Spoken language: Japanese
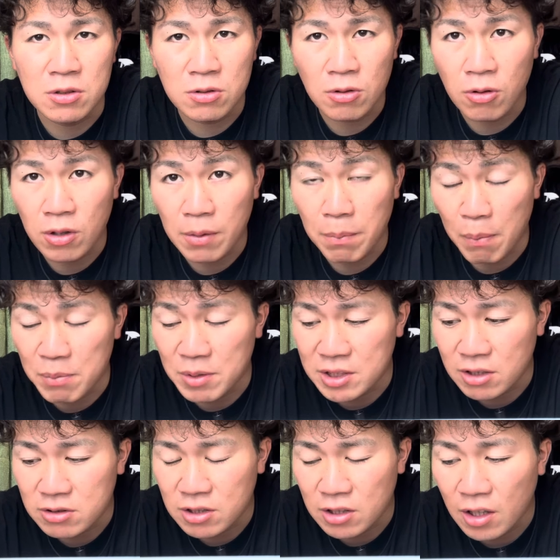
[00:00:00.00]
と、やっぱめちゃ
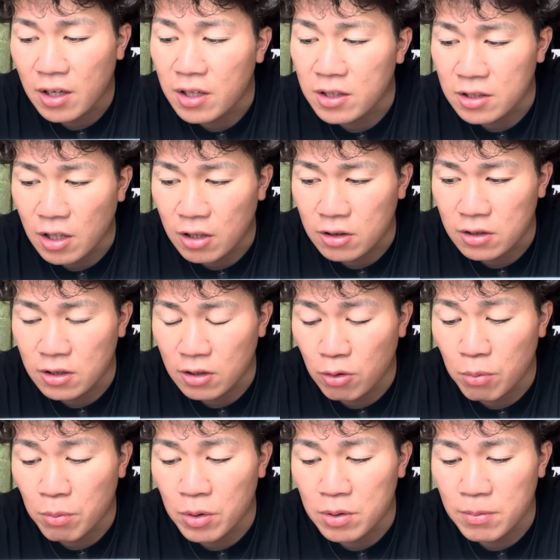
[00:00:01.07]
くちゃ高いなってね、
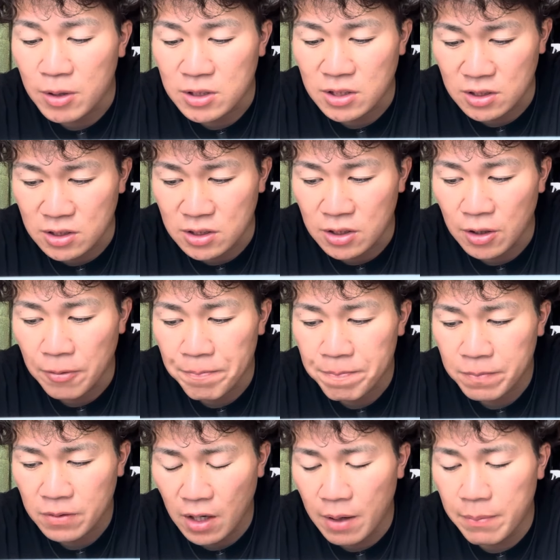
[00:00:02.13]
思いましたし、
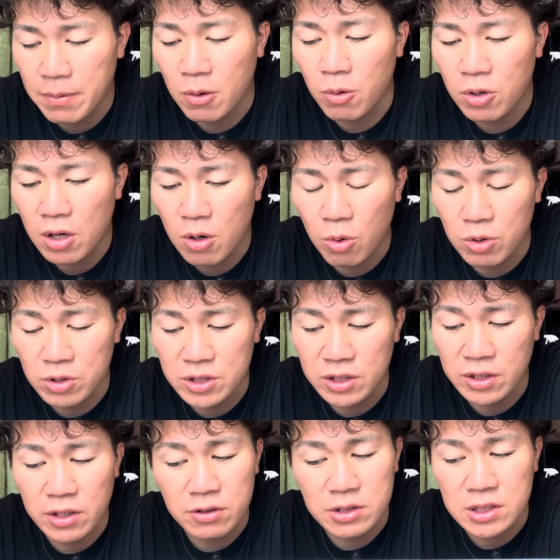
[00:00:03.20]
やっぱこれが甲子園
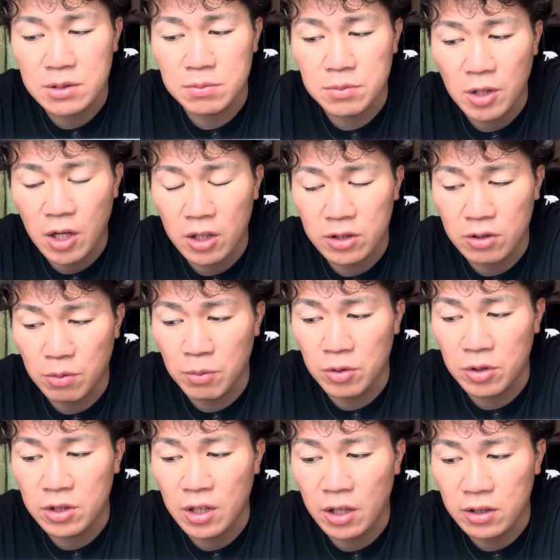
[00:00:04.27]
出るチームかって思っ
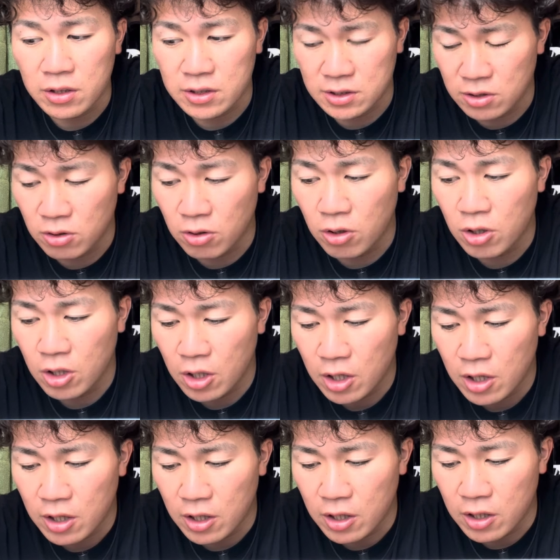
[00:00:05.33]
たんですけど、
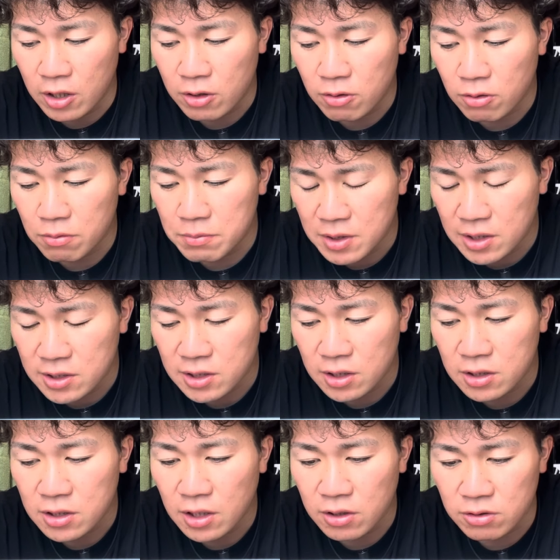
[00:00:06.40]
えー、この宮崎
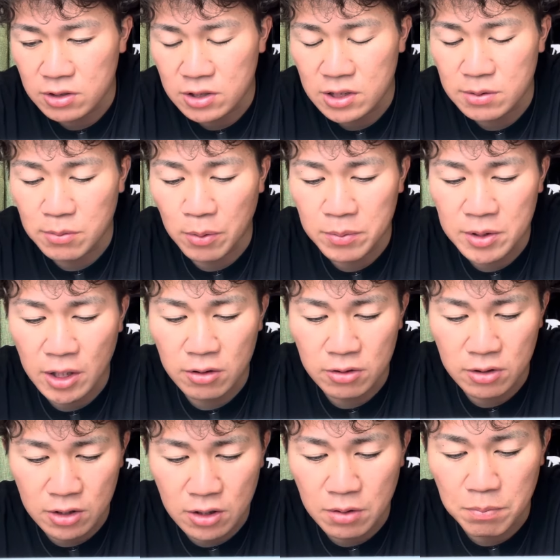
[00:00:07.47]
県のチームを見たと
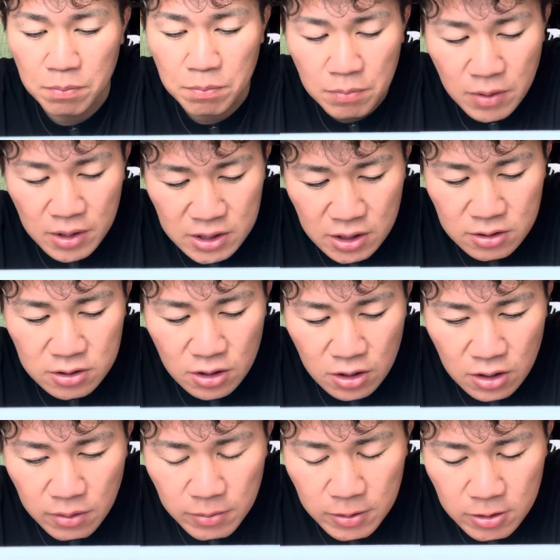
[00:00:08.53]
きに、めちゃくちゃね、
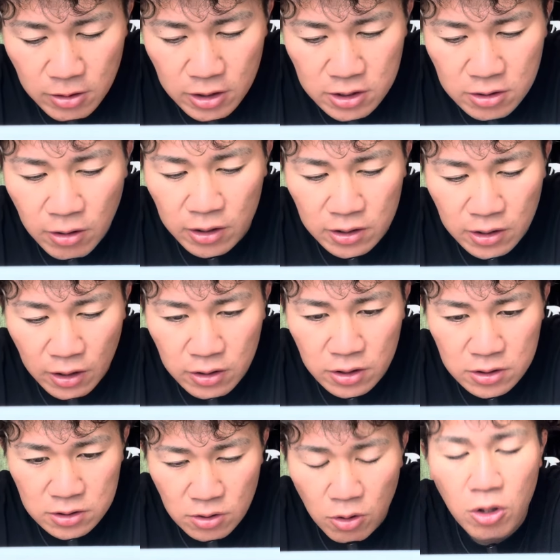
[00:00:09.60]
レベルが低かったんで
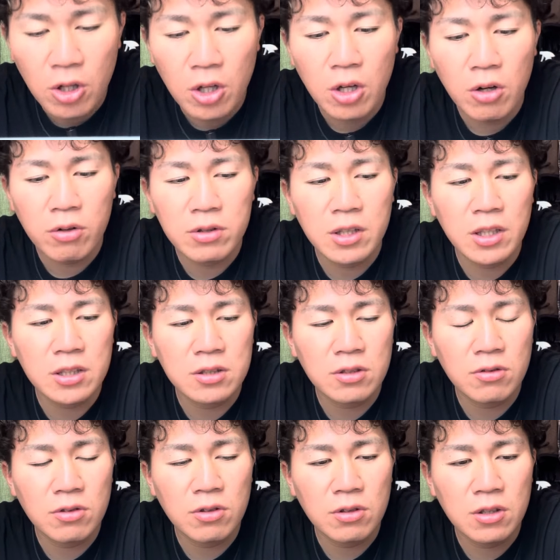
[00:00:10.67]
すよ。ほんで、そ
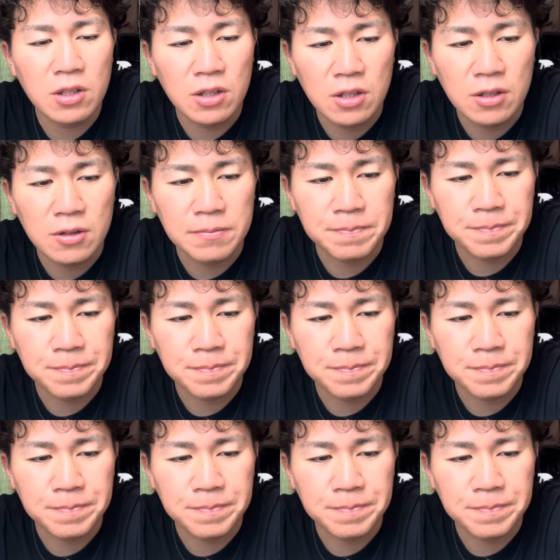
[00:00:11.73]
の時に、